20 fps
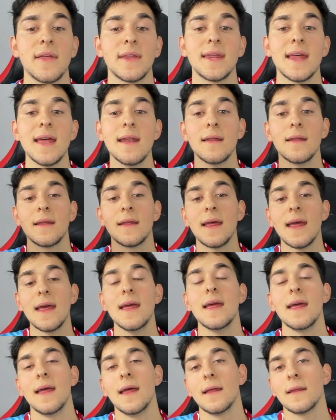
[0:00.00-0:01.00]
ser
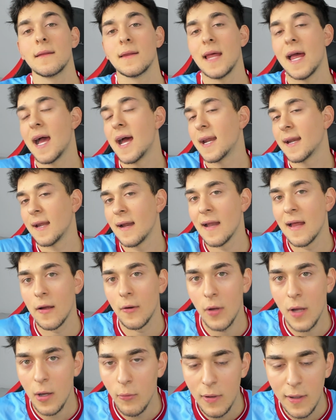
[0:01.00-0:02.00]
que se han
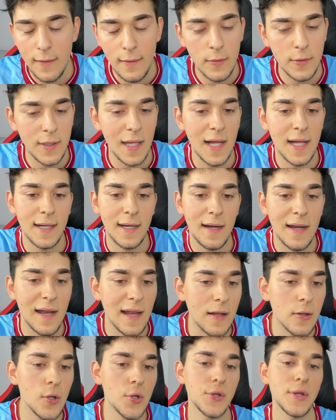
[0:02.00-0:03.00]
arreglado los acuerdos, se han
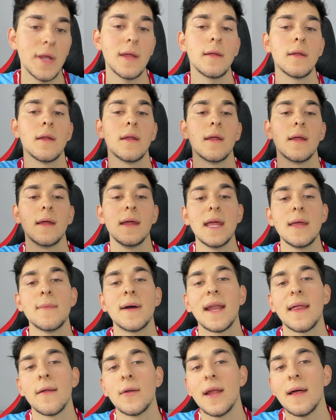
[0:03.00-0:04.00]
arreglado las cosas y
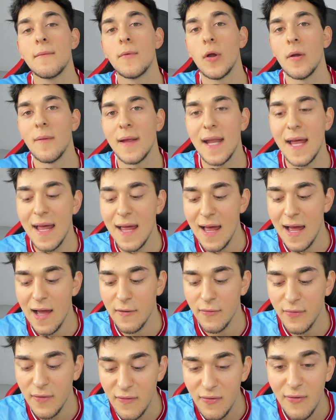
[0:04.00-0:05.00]
Maradona volverá
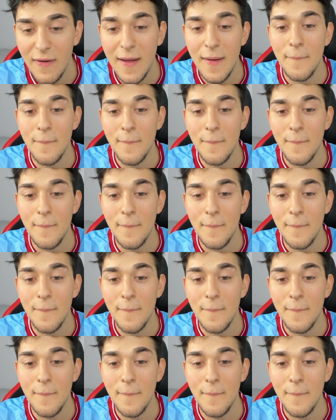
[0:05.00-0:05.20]
a FIFA